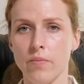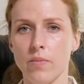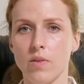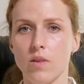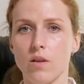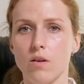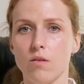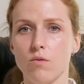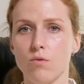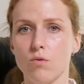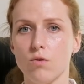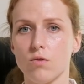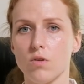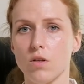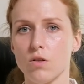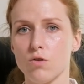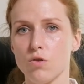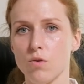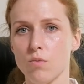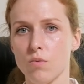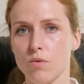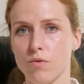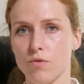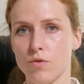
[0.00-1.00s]
вот,
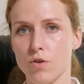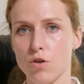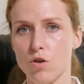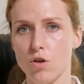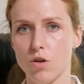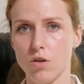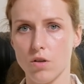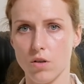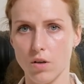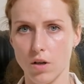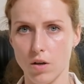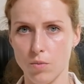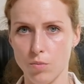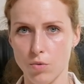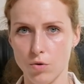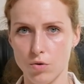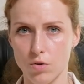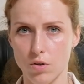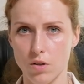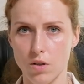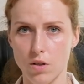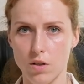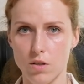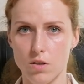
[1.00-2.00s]
особенно в течение
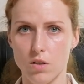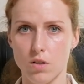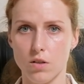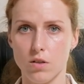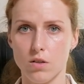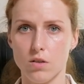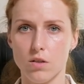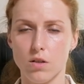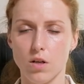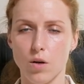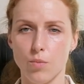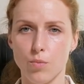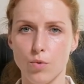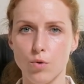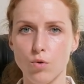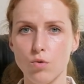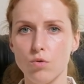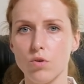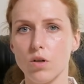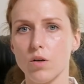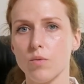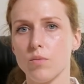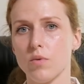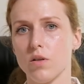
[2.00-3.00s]
работы длительной за
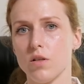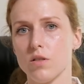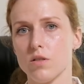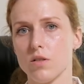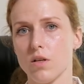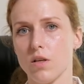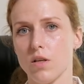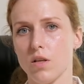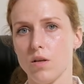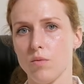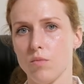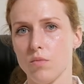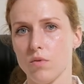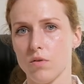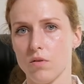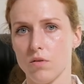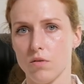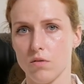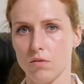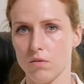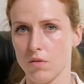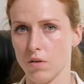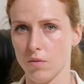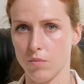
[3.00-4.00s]
компьютером или с
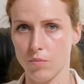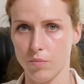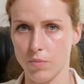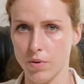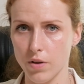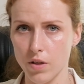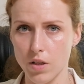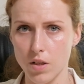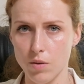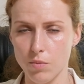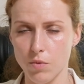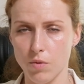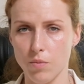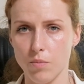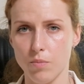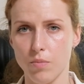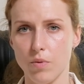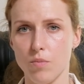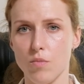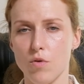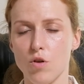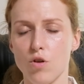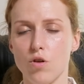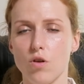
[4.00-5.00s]
какими-то там пыльными
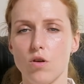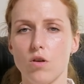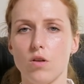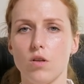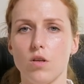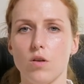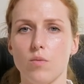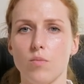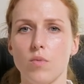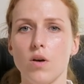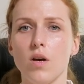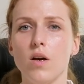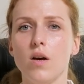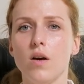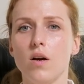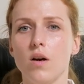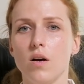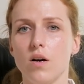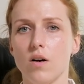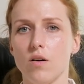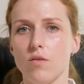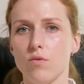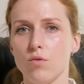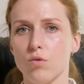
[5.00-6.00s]
помещениями,
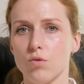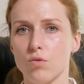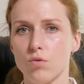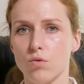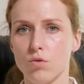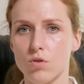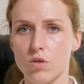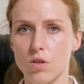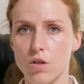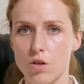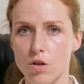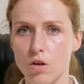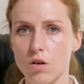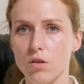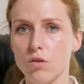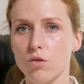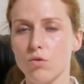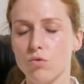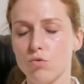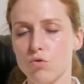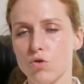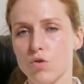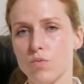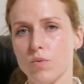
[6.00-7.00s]
вот, то сначала
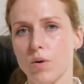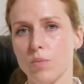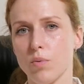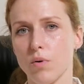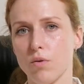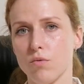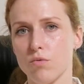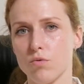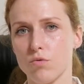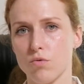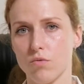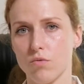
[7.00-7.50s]
лучше попробовать